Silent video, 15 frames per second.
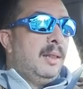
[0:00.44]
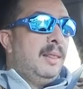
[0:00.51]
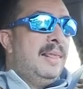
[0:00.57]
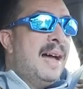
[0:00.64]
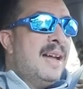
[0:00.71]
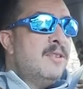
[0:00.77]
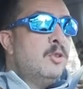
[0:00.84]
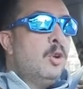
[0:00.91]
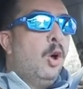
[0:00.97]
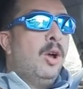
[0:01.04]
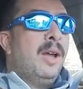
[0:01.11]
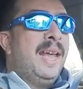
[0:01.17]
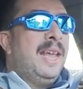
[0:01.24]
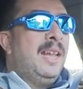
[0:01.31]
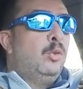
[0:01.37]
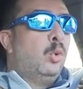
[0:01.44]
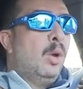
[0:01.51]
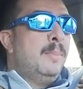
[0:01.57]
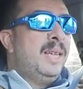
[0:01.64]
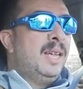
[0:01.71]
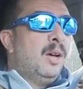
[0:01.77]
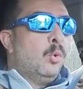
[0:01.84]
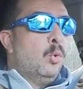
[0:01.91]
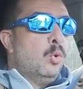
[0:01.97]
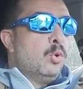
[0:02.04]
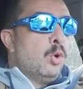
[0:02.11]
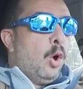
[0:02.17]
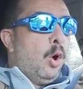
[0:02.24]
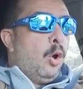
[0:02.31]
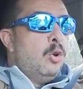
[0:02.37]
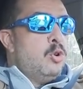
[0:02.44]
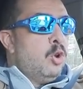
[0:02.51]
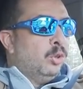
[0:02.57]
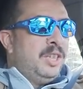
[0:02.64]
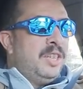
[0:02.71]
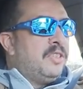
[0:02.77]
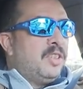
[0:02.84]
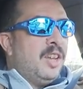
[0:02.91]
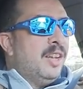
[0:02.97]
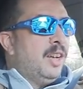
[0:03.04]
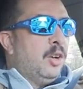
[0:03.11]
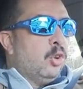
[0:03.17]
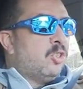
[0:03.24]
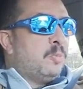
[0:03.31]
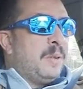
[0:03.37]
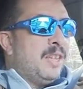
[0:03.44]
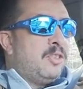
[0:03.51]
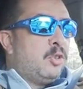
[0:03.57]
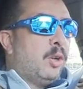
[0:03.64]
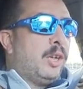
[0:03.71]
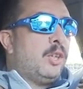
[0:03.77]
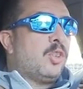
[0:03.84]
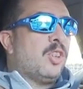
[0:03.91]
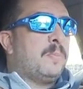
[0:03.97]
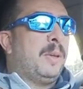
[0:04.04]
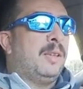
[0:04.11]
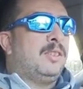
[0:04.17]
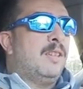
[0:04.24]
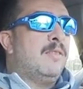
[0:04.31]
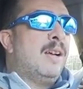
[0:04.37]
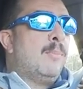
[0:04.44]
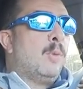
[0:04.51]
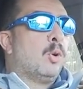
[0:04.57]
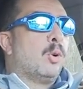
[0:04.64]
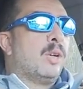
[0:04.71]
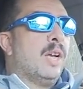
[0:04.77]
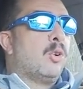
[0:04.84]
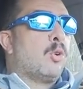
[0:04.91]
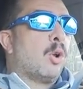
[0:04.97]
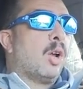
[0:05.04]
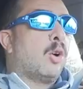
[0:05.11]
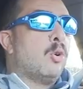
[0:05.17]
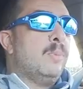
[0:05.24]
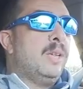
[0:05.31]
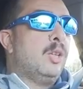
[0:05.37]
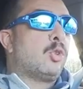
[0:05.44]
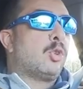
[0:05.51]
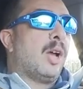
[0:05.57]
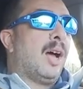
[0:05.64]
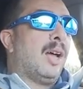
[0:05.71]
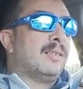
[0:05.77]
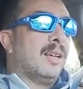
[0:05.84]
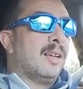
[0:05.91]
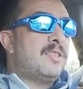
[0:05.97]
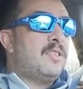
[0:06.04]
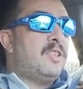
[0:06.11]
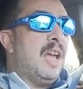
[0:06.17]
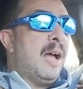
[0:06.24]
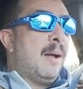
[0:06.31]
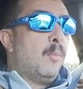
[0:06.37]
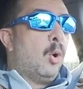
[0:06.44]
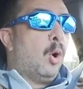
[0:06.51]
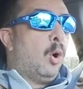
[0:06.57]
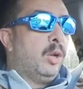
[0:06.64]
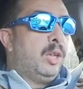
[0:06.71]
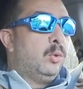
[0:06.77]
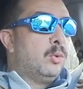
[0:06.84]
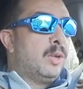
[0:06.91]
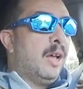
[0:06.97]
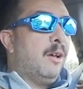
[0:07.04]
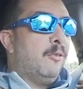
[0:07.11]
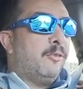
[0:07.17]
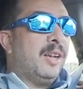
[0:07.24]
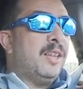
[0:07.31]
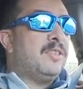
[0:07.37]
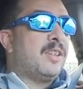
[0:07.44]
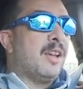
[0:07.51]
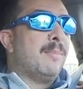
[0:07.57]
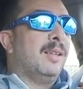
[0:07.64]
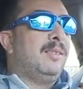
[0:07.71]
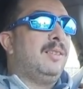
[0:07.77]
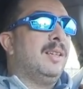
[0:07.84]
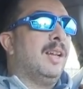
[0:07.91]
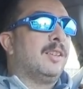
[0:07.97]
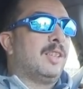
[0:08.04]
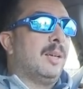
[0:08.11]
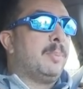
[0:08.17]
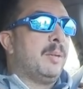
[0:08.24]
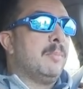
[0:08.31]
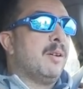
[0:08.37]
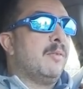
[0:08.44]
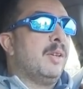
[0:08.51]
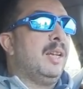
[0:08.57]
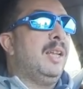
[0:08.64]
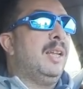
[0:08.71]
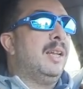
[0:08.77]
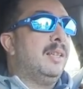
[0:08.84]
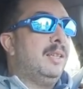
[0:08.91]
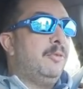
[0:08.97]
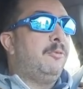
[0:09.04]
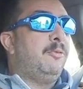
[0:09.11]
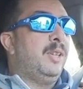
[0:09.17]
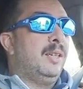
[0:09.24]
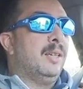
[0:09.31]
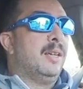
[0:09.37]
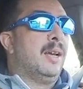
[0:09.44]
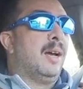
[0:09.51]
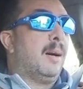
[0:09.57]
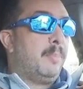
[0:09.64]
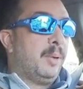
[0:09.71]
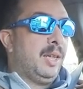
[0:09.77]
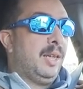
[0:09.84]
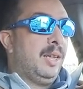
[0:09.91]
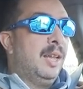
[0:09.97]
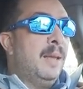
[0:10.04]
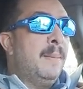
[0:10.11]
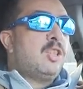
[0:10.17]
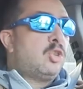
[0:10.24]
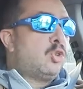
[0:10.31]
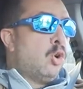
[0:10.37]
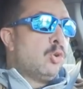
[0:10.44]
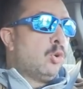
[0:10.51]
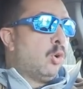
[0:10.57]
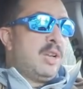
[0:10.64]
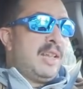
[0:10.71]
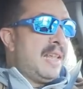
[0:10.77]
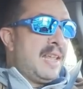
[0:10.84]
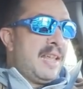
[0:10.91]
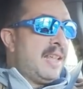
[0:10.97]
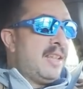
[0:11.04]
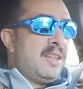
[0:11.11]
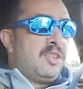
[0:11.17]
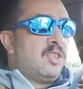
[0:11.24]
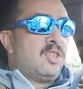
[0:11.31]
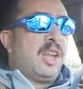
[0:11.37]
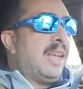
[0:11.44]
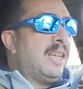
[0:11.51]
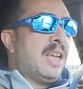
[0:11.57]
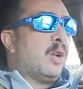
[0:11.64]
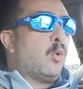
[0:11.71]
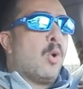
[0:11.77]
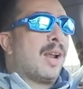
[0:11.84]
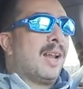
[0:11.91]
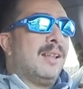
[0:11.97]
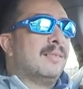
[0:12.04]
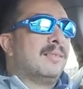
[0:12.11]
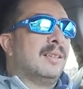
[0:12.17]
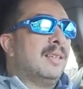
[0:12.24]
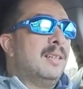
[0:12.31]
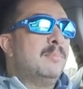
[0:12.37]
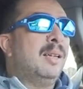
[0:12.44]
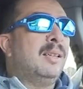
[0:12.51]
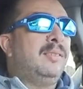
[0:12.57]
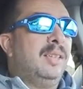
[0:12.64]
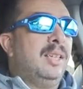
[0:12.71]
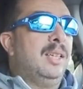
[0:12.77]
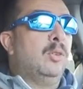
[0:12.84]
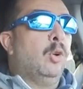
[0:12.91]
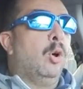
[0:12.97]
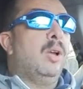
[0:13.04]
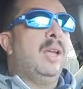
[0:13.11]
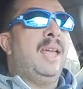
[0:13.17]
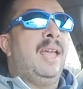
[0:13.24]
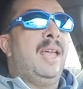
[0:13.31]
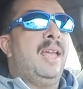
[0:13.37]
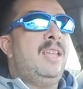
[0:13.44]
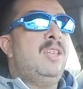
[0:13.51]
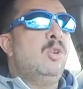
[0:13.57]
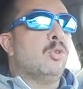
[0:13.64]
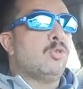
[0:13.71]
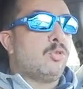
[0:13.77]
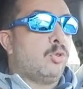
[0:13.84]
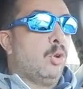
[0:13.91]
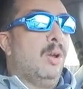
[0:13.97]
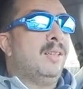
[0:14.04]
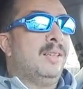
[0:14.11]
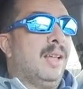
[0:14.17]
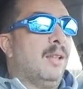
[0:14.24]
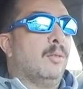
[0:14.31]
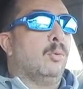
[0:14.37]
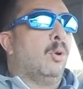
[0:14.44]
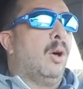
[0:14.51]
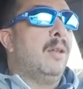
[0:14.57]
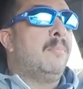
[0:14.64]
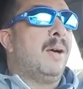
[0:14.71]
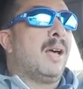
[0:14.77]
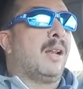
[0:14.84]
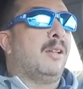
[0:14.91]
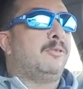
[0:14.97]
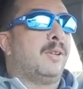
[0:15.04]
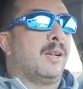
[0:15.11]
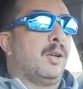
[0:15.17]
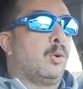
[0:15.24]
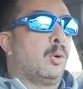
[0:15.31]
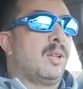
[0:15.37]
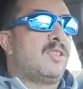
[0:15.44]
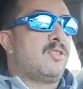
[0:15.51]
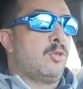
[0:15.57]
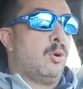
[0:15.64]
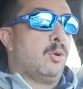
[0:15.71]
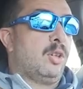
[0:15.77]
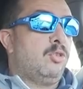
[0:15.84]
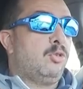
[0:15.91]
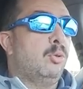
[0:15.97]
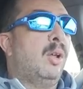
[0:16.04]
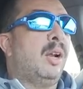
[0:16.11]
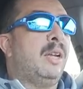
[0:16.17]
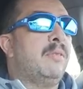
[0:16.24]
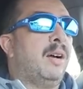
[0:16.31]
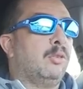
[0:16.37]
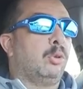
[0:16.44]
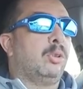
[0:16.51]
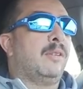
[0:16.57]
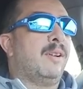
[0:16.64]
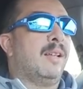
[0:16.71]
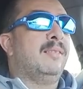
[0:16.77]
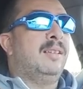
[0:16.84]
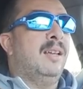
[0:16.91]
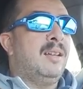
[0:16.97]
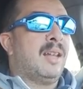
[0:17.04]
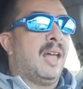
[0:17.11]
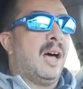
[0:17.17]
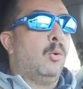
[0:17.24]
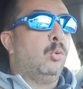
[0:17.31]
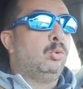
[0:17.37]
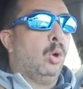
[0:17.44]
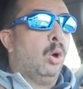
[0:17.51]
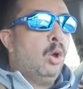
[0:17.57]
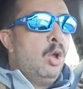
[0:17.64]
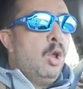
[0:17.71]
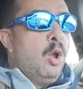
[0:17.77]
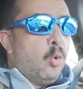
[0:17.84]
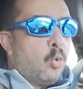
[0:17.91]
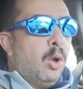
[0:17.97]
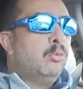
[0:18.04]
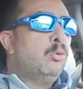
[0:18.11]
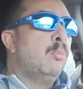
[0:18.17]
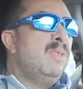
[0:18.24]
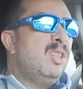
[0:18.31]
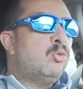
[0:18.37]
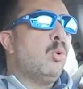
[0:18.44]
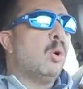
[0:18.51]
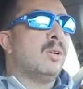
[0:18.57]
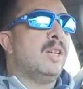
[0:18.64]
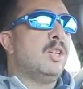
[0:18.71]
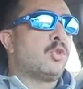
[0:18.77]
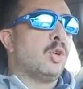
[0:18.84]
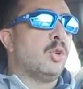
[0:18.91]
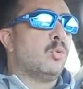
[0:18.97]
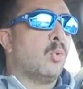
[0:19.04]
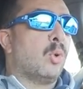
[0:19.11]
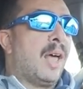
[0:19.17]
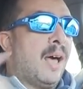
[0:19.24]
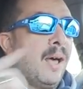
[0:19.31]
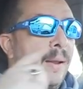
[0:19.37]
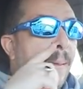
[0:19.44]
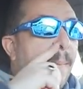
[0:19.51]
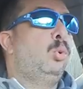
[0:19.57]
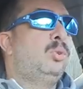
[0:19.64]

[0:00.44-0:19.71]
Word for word: L'anno è il 2001, l'odissea nello spazio che ci aspettavamo non è ancora cominciata, siamo in una fresca mattinata primaverile di fine aprile, sono le 6.40 del mattino e io sto andando al bar a fare colazione. Sono arrivato davanti all'auto, quando mi suona il cellulare.